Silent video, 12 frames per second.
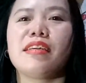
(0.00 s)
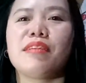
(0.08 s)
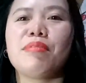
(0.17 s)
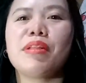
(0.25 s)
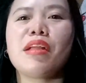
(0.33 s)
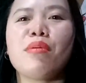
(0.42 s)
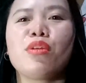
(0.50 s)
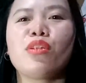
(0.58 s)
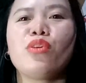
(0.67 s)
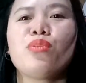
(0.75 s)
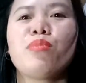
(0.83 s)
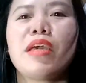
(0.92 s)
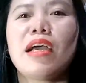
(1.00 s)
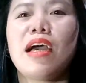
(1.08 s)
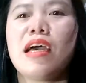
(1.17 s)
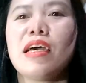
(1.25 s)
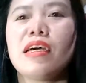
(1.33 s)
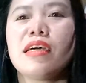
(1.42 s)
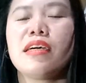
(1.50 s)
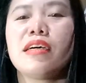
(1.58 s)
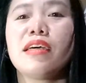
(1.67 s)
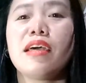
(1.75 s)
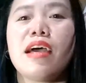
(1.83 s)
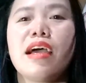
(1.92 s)
Ba't gawin nun, may ka?
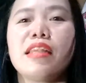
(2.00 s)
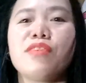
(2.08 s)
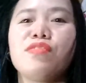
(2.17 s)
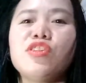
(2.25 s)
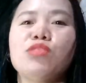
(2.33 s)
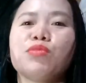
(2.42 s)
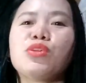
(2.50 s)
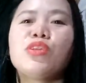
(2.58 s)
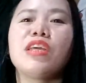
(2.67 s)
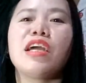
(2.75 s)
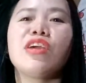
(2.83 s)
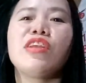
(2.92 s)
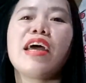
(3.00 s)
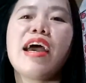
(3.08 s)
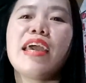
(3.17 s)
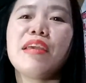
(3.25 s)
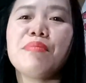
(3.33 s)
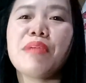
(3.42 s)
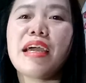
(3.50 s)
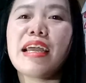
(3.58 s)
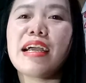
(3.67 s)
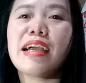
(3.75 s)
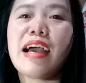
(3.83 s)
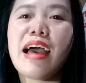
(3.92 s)
Ating video for today ngayon ay mga
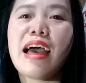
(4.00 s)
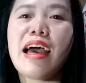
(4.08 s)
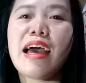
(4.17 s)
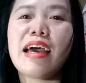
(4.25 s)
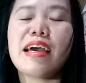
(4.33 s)
langga,